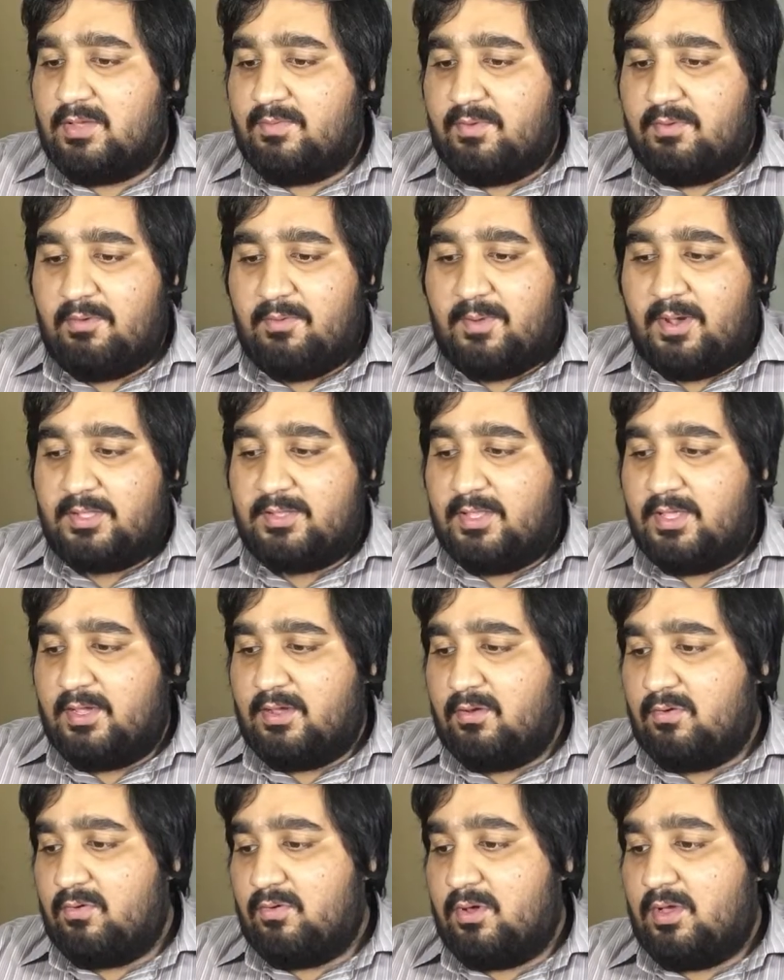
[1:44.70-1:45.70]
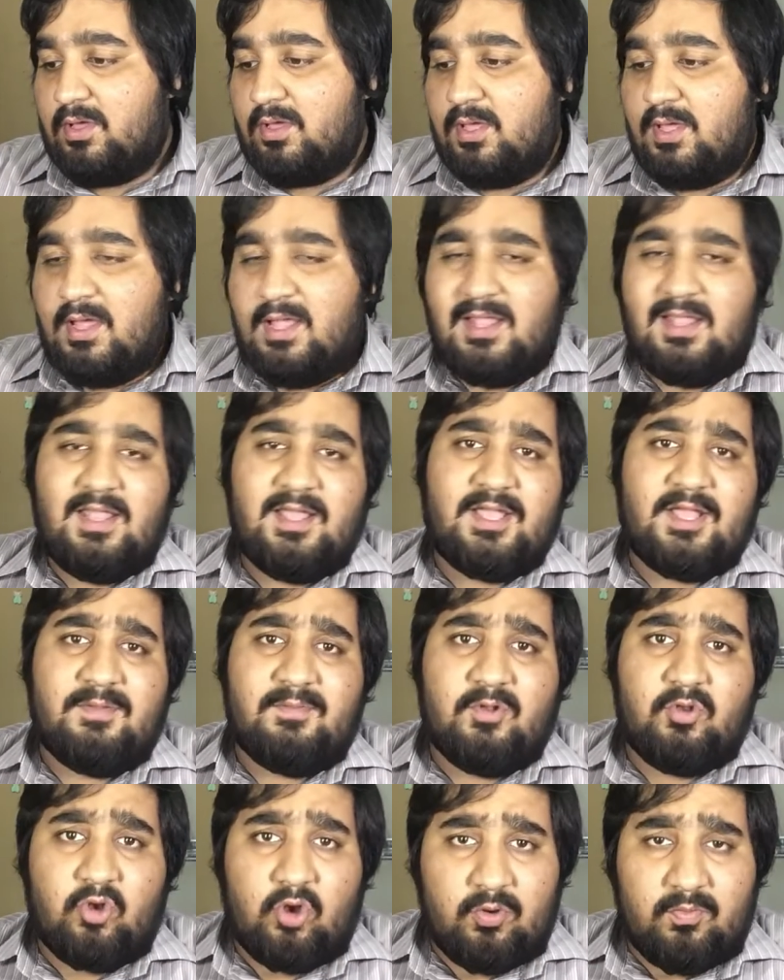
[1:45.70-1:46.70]
अभी मैं बात नहीं करूँगा लेकिन
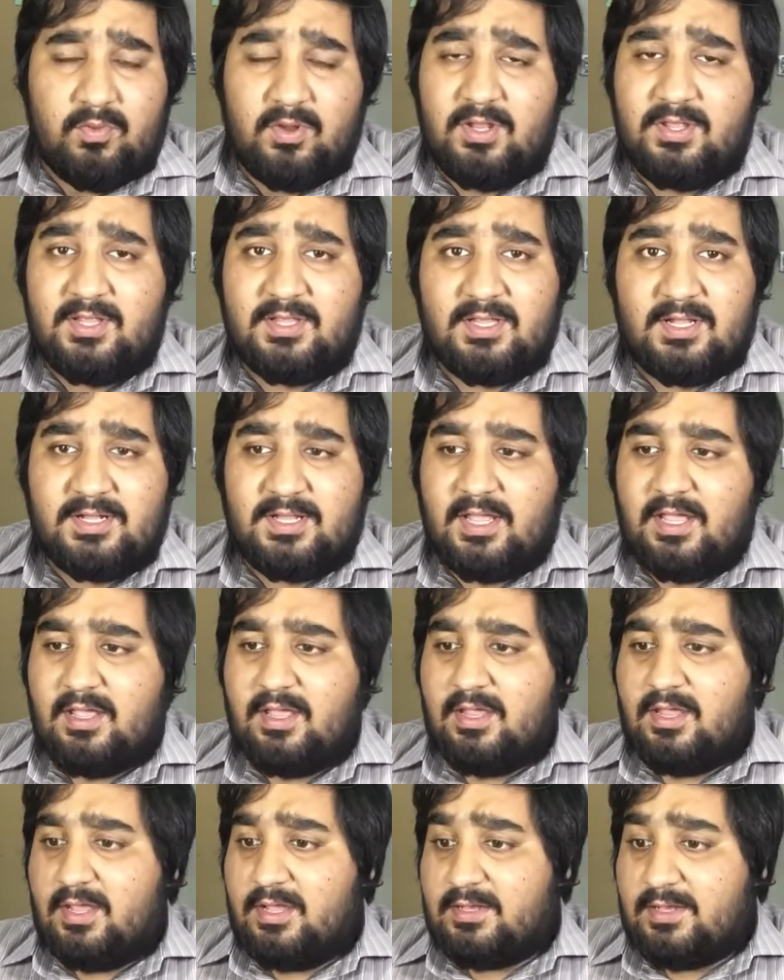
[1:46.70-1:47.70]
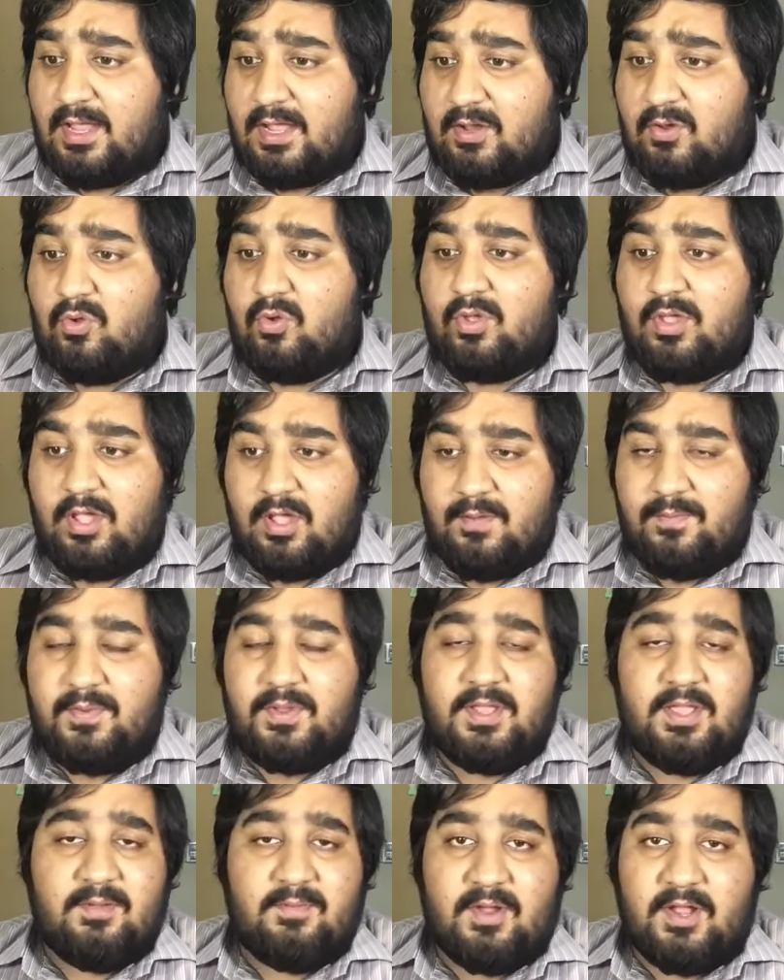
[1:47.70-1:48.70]
मैं नॉर्मली ज़्यादा टेक टेक्नो की
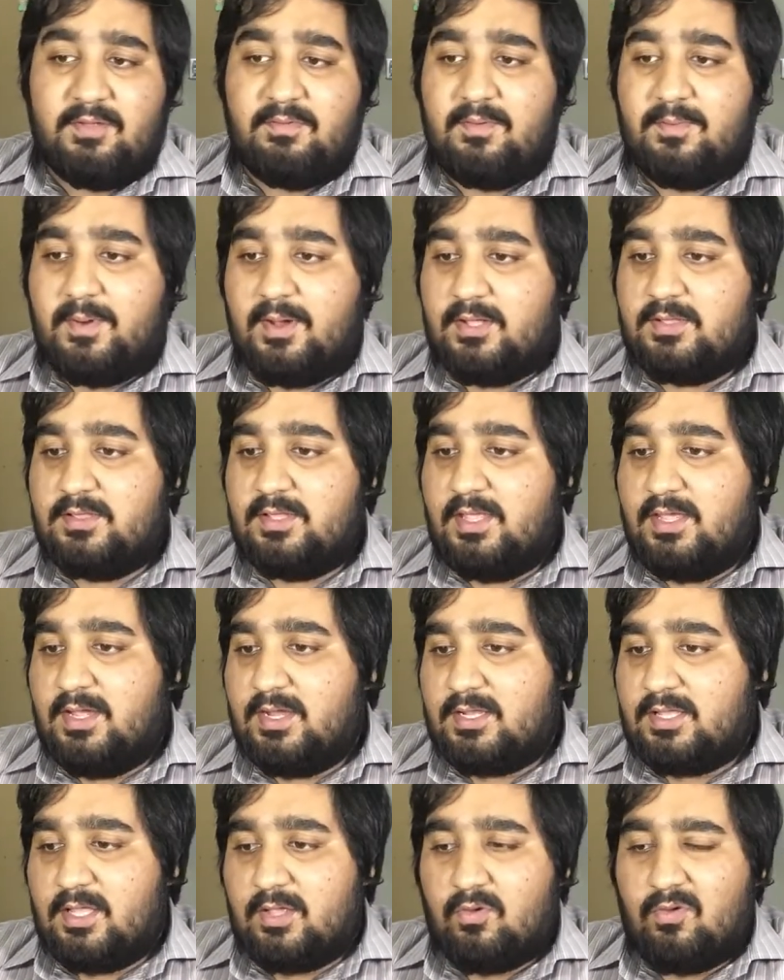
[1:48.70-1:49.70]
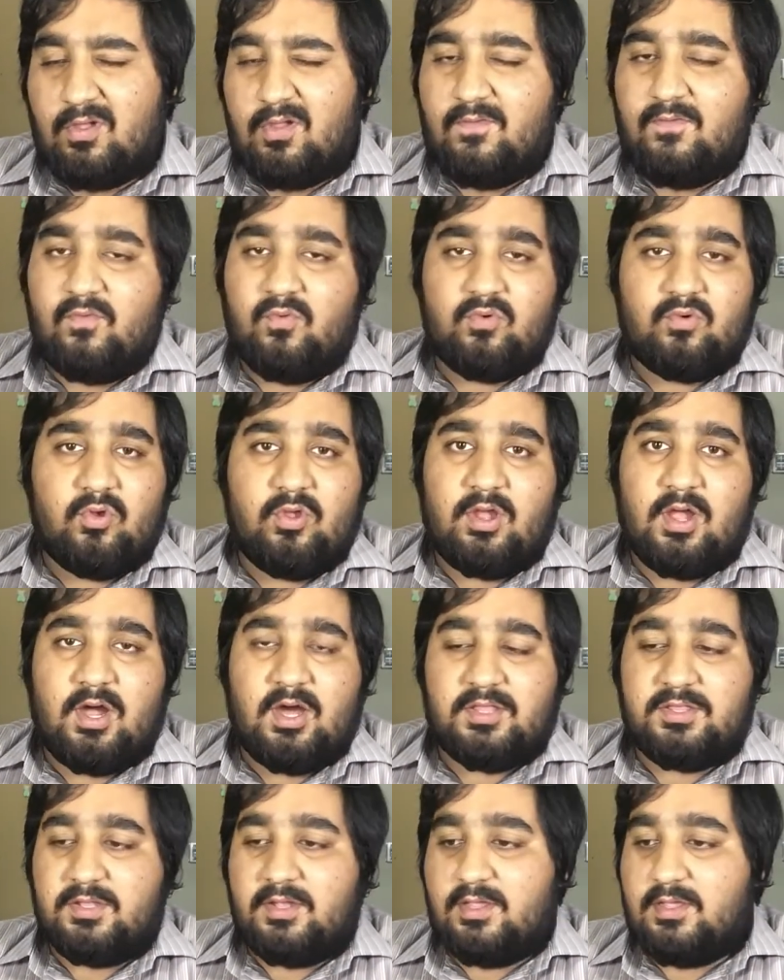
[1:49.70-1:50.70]
कंपनी के बारे में बात नहीं करता क्योंकि फ़ोन कोई
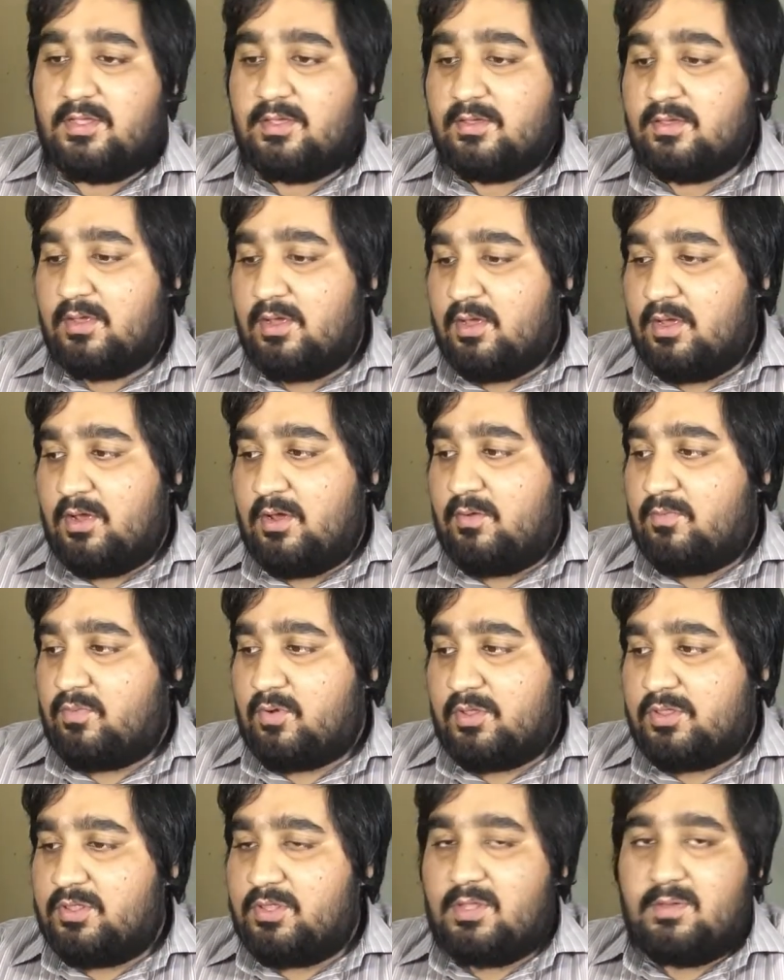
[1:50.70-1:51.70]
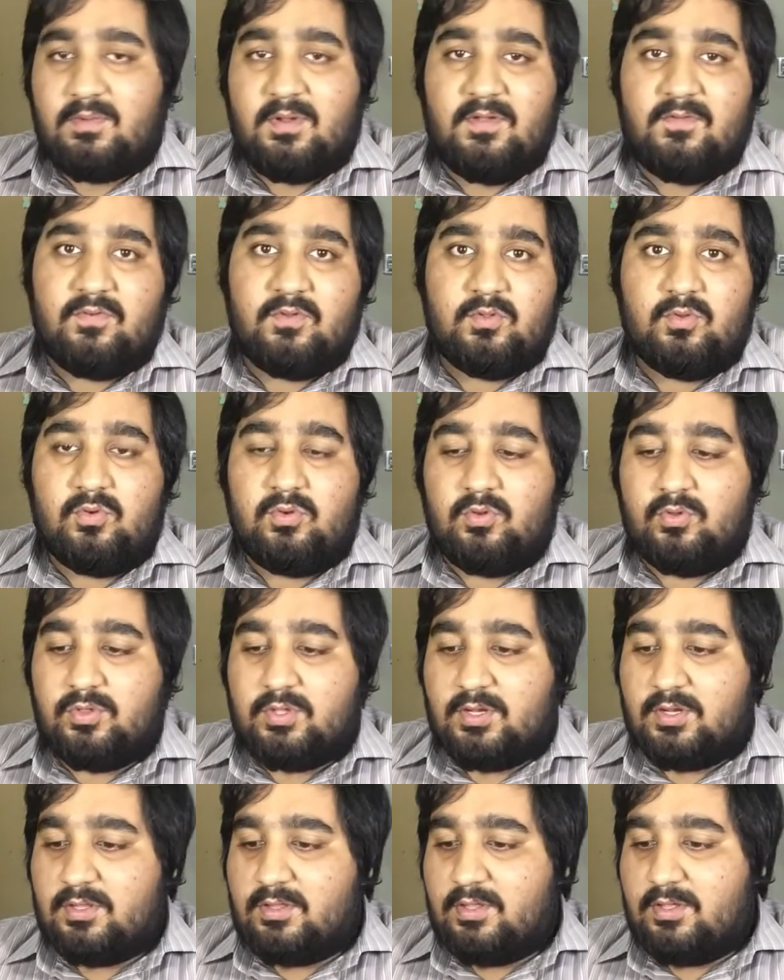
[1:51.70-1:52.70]
ख़ास नहीं है प्रोसेसर बड़े फजूल यूज़
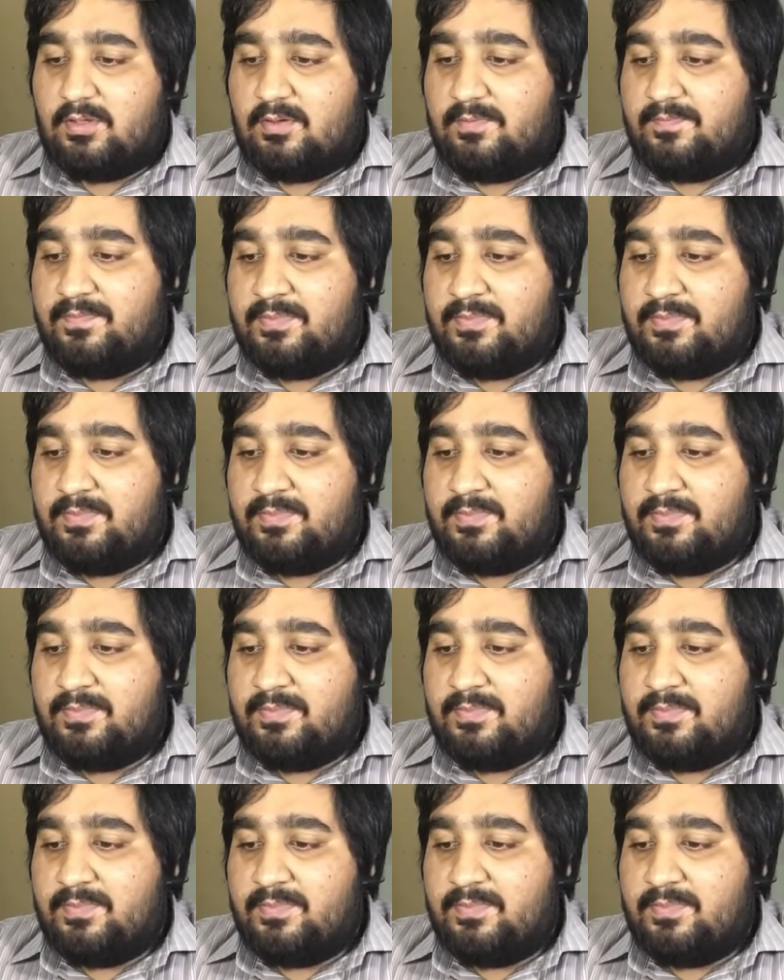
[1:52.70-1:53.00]
करते हैं